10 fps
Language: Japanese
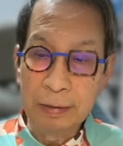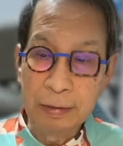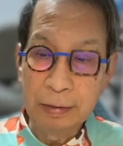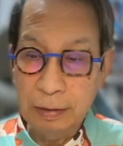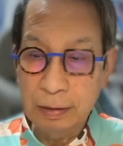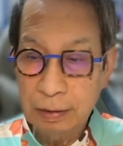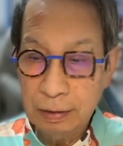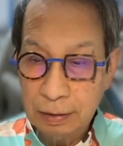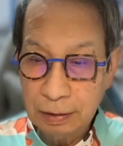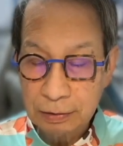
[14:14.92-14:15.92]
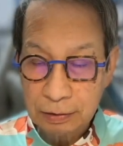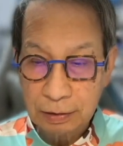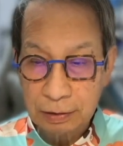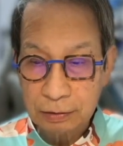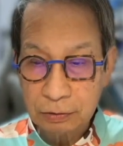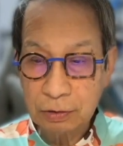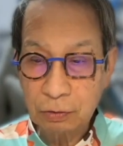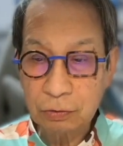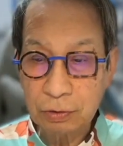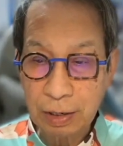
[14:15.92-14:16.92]
えー、そんなこ
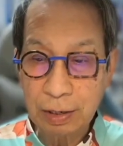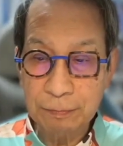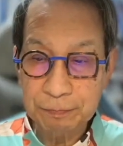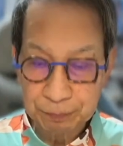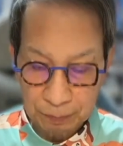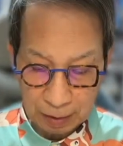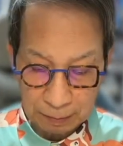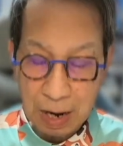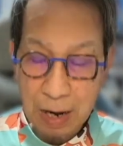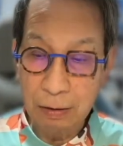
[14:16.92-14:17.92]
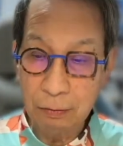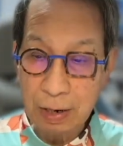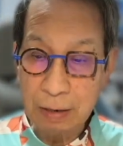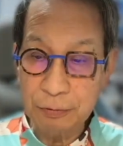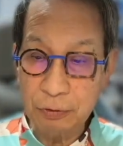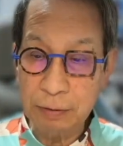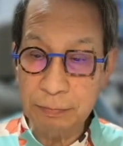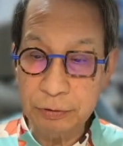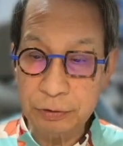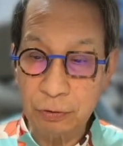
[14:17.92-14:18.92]
とで、まあ、ワープルで
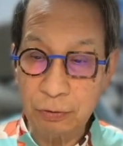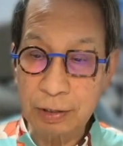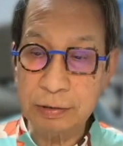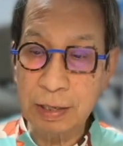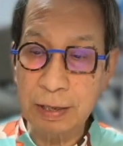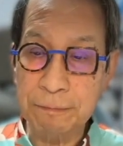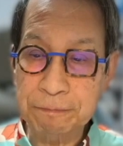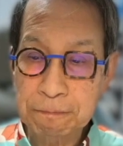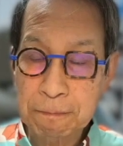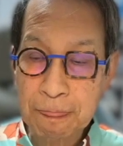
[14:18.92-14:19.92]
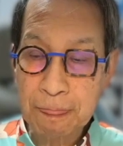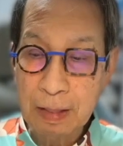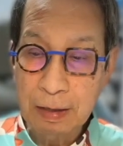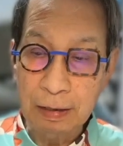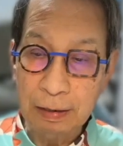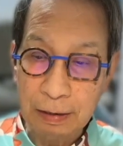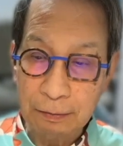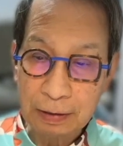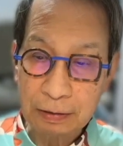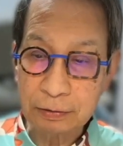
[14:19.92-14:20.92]
文章を書いて、えー、
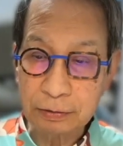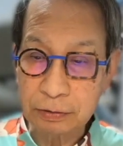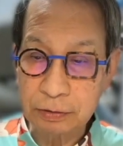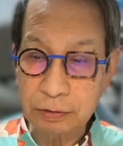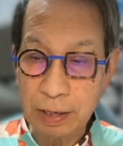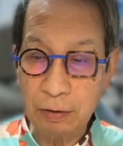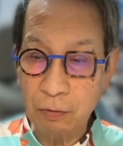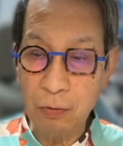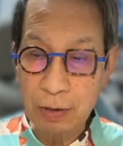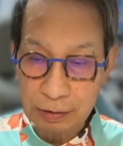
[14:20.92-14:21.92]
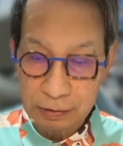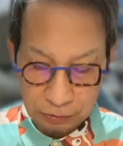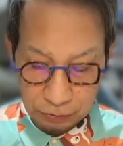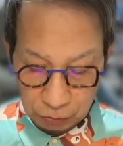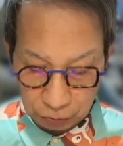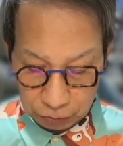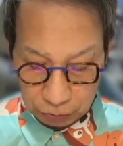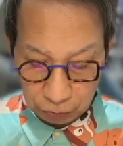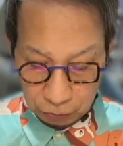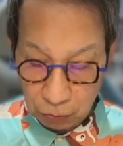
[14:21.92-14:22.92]
ファックスで交換するという
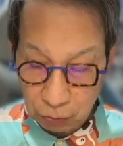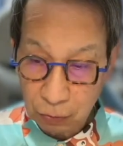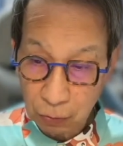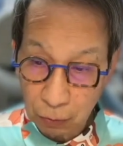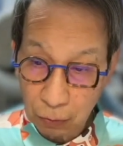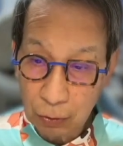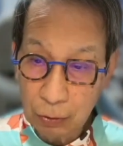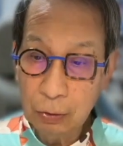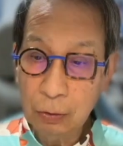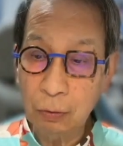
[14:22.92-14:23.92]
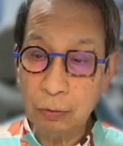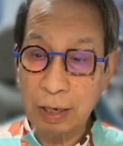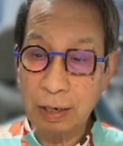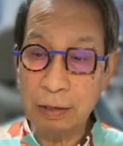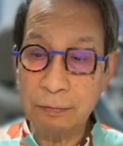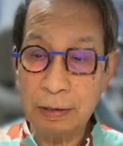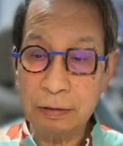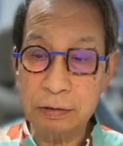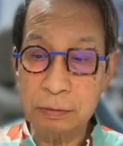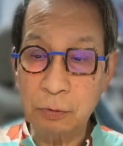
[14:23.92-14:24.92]
ことを、お互い
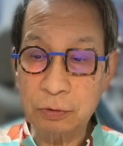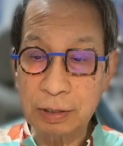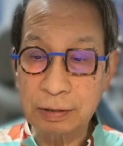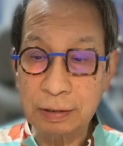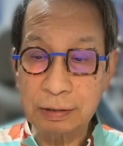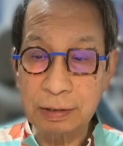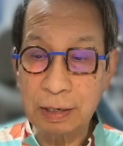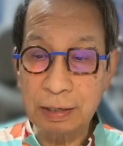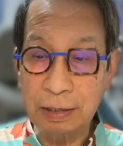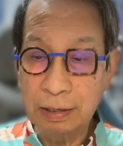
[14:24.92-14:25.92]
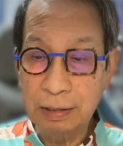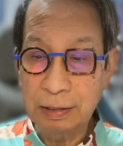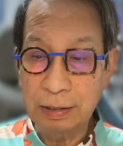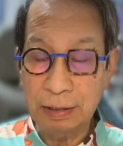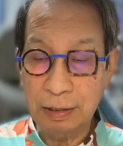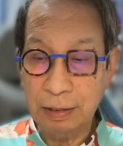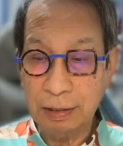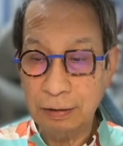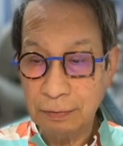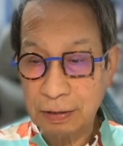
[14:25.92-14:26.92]
ファックス持ってんだったら、
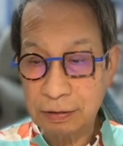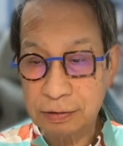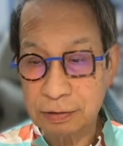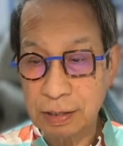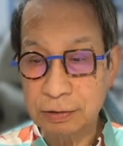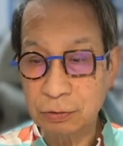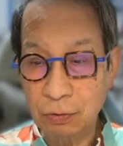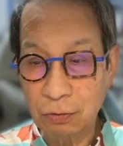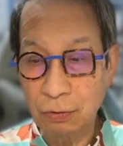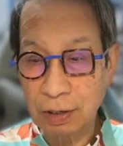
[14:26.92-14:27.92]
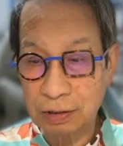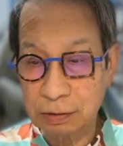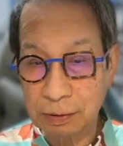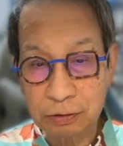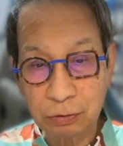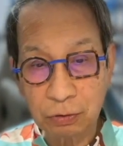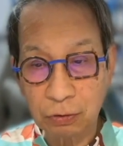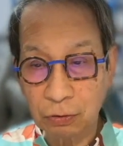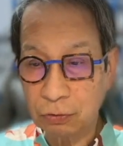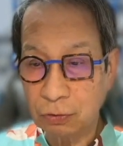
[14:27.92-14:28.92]
えー、ファックスで情報公開しましょうという
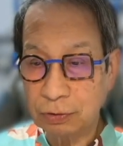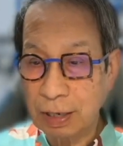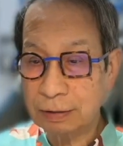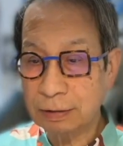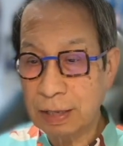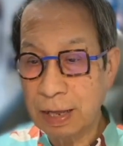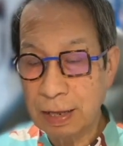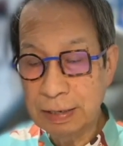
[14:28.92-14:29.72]
ことになって、